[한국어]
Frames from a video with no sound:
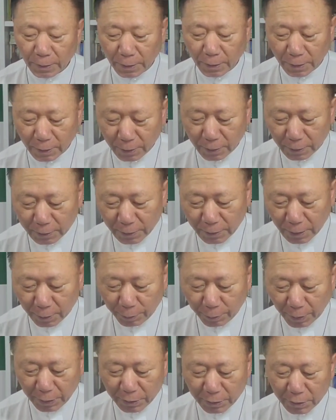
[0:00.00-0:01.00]
어,
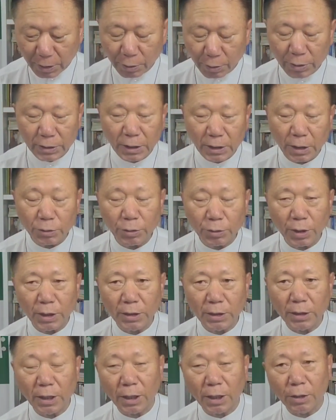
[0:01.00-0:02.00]
자 바리새인과
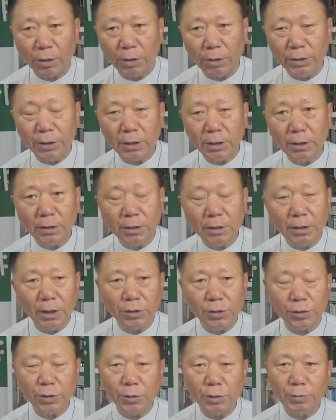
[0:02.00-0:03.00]
사두인들이 언제든
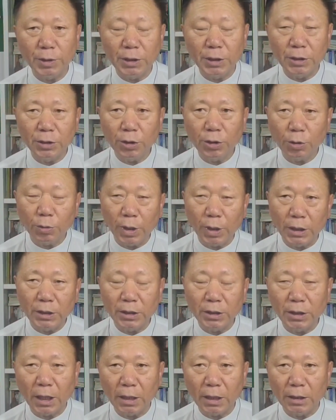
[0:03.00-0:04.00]
예수님의 이적과
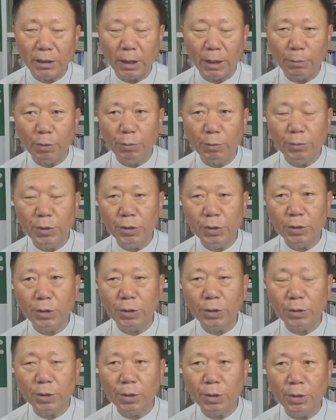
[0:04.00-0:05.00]
기사를 다
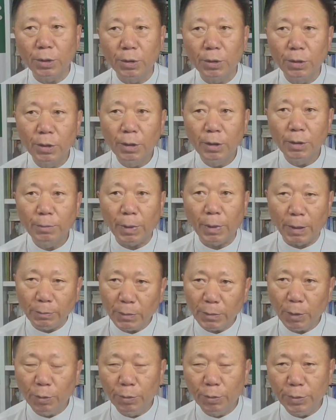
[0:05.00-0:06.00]
보면서도
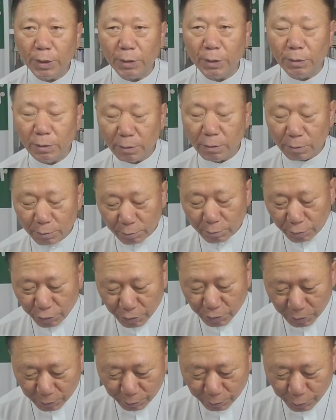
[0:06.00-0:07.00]
밤나오면
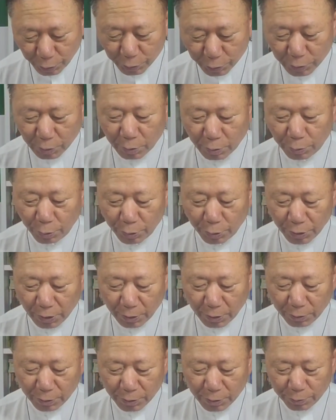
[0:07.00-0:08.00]
무슨 표적을
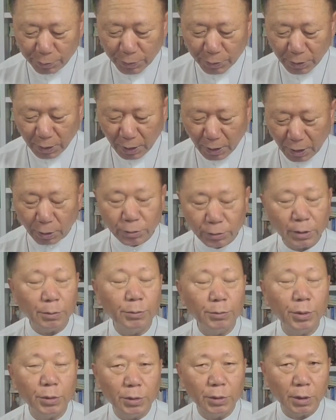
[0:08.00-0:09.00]
보이겠습니까?
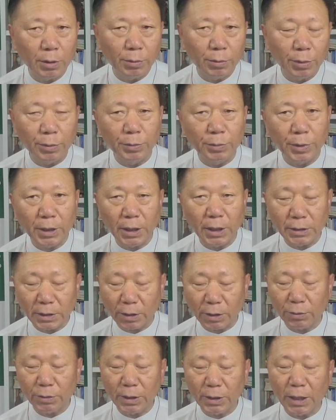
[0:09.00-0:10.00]
어떤 표적을 보입니까?
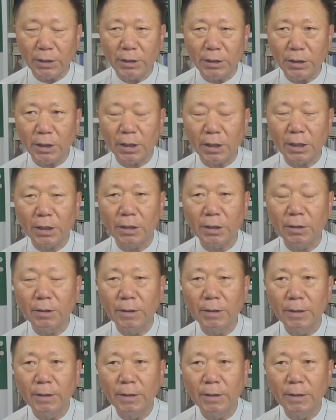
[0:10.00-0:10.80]
자꾸 따지잖아요.